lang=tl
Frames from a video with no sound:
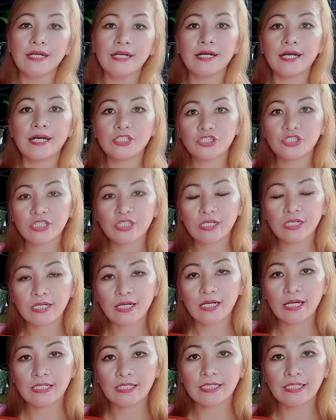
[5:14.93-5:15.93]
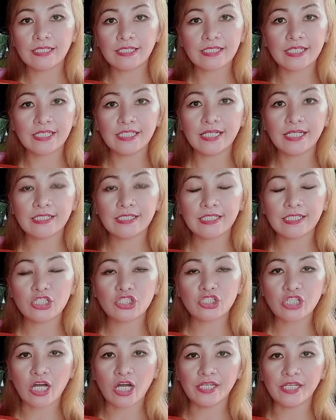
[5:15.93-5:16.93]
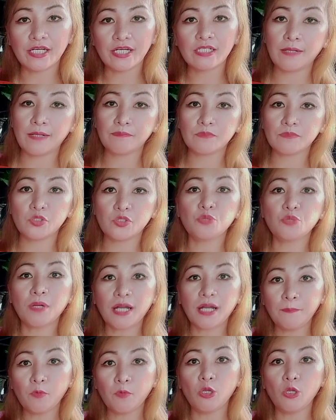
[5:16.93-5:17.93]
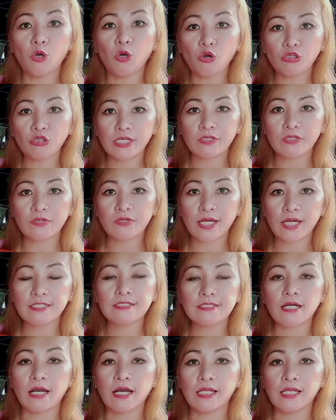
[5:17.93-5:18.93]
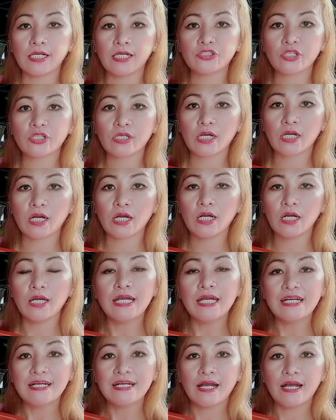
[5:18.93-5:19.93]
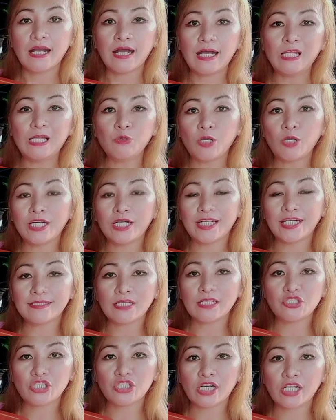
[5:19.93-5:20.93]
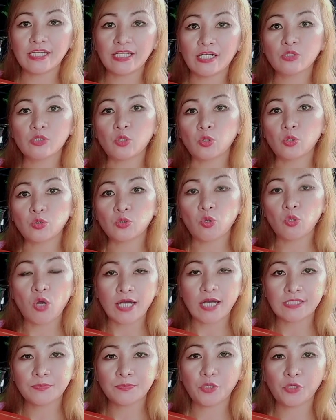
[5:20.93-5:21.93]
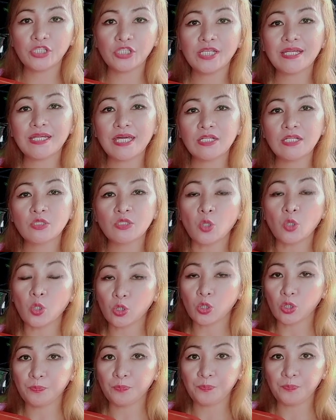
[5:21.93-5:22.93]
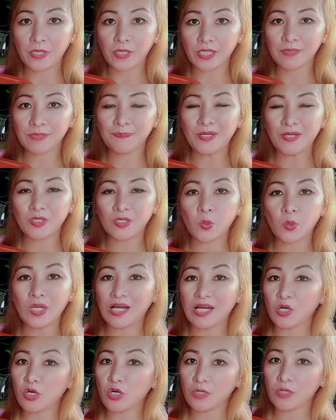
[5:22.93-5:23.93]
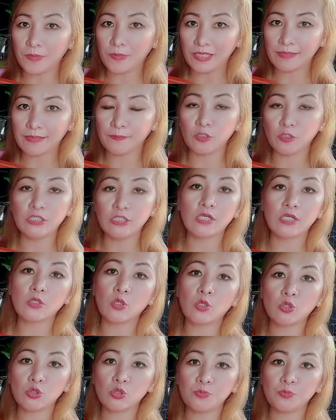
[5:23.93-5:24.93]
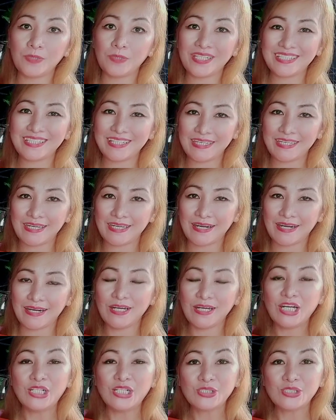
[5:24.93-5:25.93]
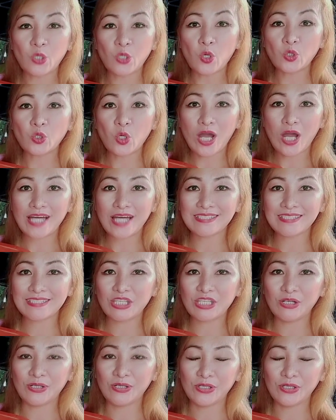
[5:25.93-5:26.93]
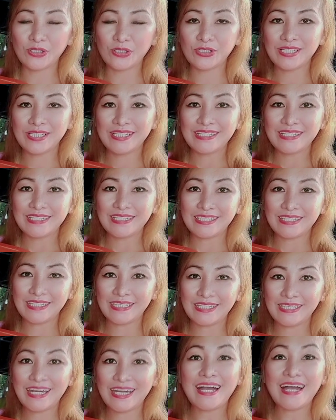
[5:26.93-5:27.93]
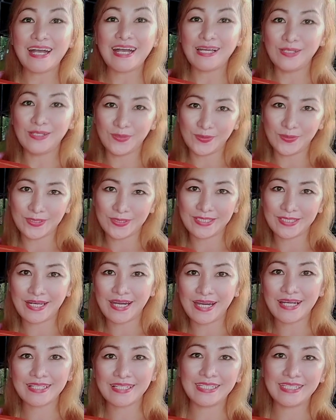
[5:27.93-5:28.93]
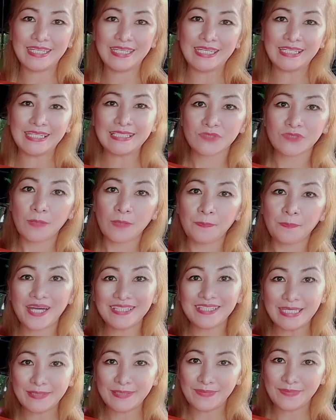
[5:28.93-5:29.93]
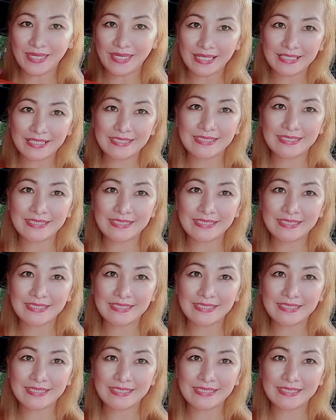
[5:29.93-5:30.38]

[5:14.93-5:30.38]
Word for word: at saka lalagyan natin siya ng yung mga bulok na rice hull at saka hahaluan natin siya ng coco husk. Pwede rin coco pit, pero wala akong available na coco pit, kaya coco husk yung ihahalo ko sa aking potting mix.